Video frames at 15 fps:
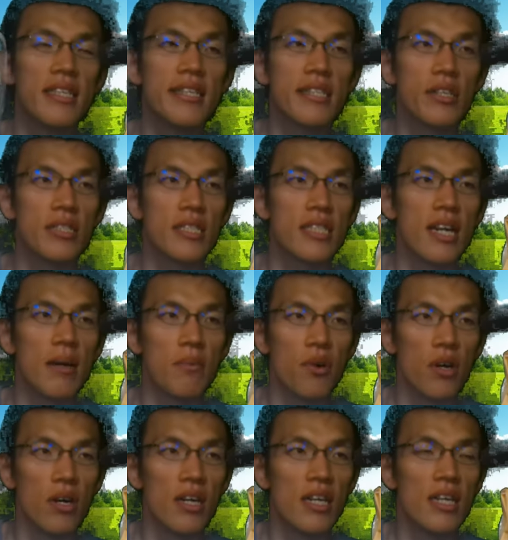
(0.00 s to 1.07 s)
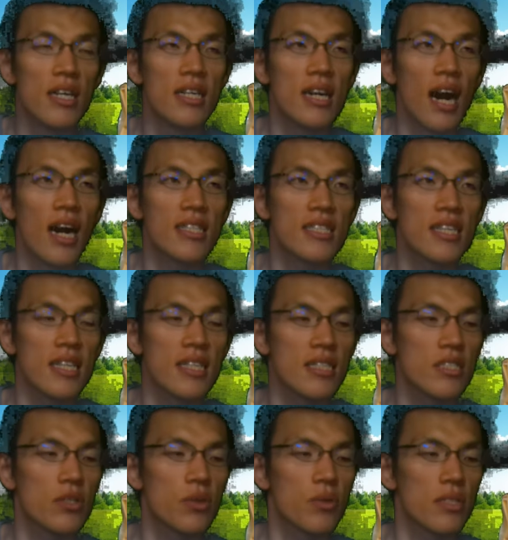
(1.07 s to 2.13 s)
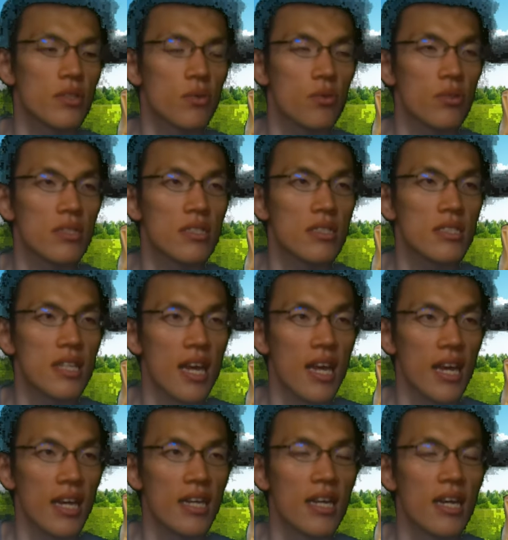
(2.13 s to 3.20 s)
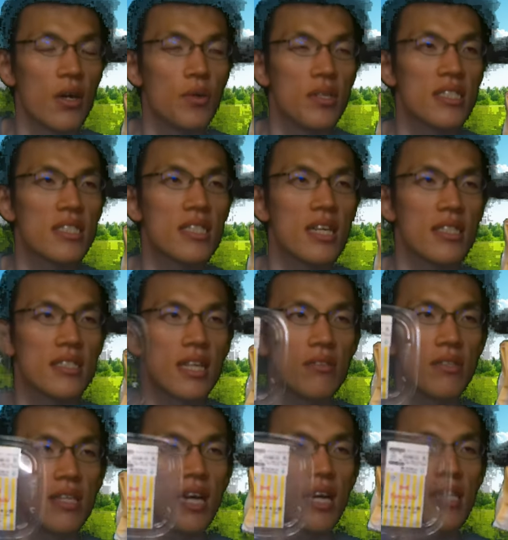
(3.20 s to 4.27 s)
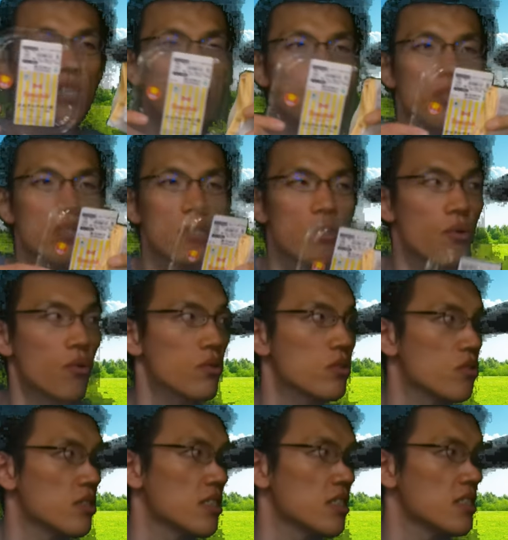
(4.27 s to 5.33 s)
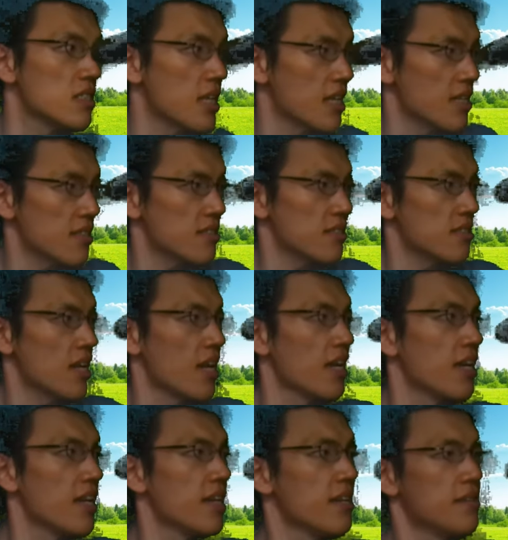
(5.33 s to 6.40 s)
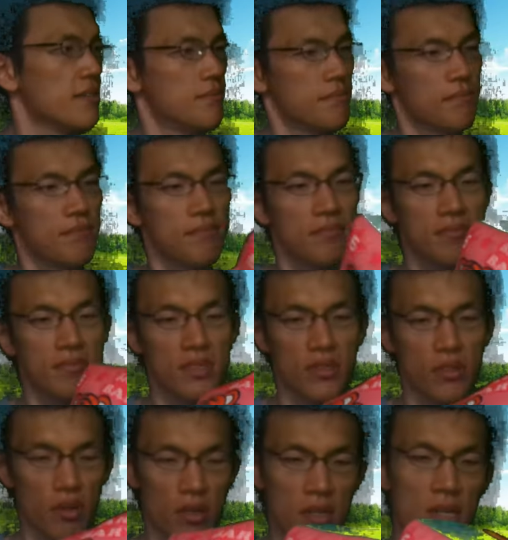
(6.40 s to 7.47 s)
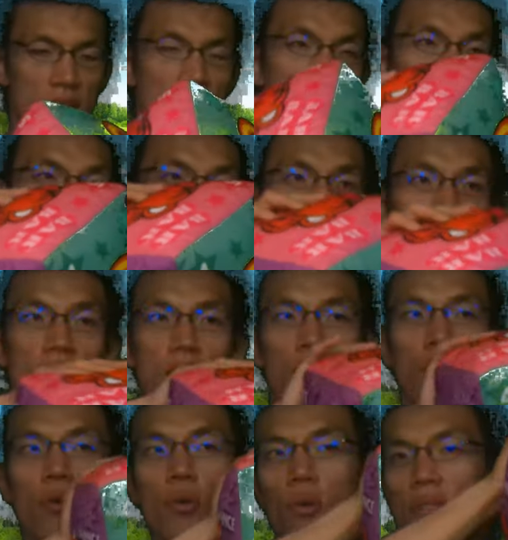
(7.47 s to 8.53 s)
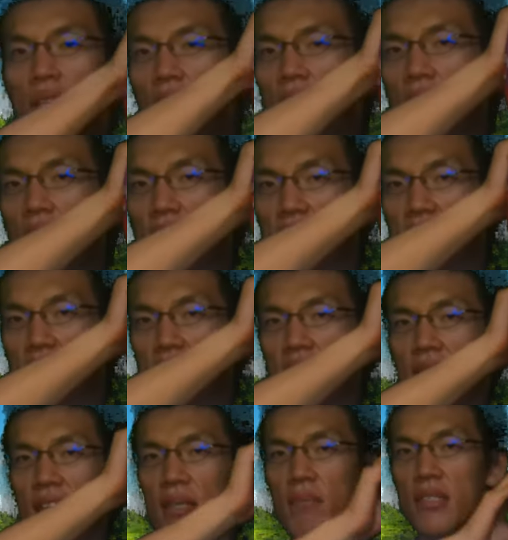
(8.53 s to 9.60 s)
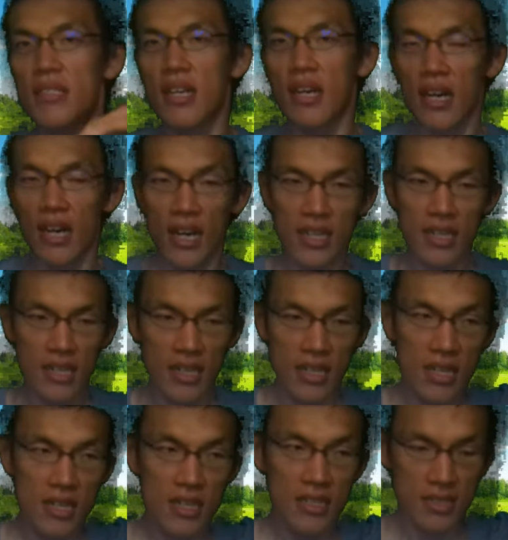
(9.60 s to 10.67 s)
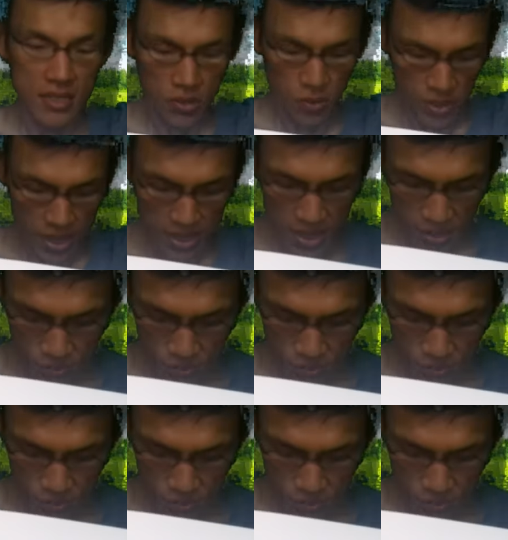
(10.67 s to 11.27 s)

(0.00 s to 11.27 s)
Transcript: どちらも味が印象に残って美味しかったので、代表としてですね、うんと、5点とさせていただきます。はい。それで